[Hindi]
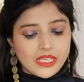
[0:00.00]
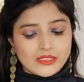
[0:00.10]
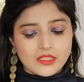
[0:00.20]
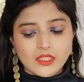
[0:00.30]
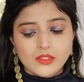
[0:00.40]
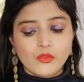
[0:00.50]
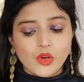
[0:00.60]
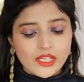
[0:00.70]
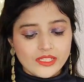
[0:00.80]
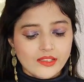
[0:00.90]
ऐसा नहीं है
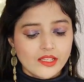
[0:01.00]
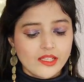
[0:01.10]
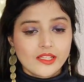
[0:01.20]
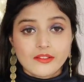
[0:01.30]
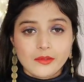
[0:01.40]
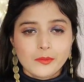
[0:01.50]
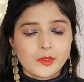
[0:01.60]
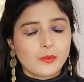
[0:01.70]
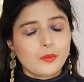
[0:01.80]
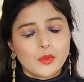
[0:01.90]
वाइट कलर है क्रीम
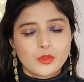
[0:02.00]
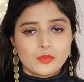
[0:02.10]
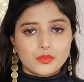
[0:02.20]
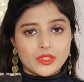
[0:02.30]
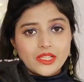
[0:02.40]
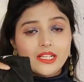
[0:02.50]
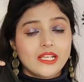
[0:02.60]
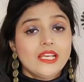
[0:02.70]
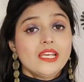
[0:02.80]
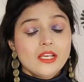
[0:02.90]
कलर बहुत खूबसूरत लग रहा
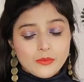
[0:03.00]
है